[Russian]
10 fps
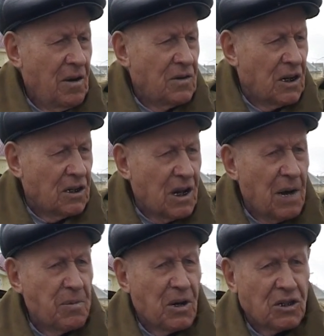всегда,
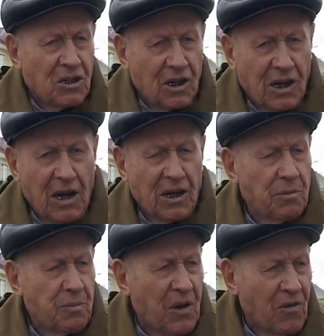понимаешь, ждала
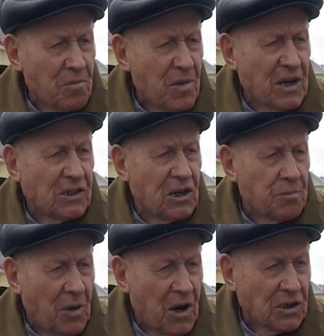этот первомайские
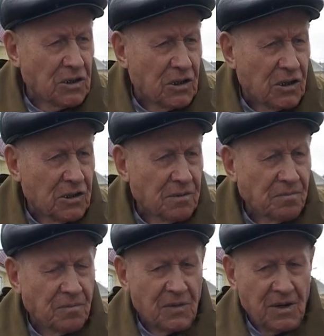праздники.
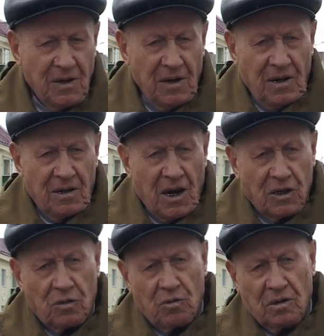Так
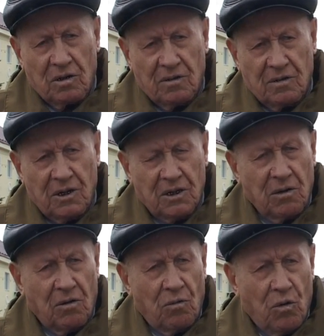что
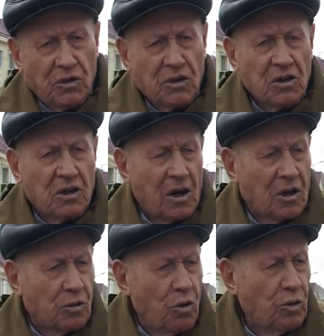это очень
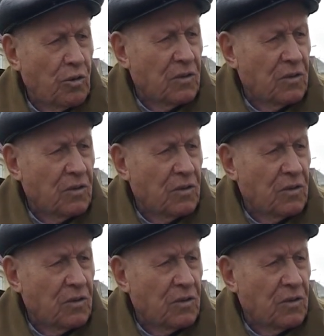хорошо, что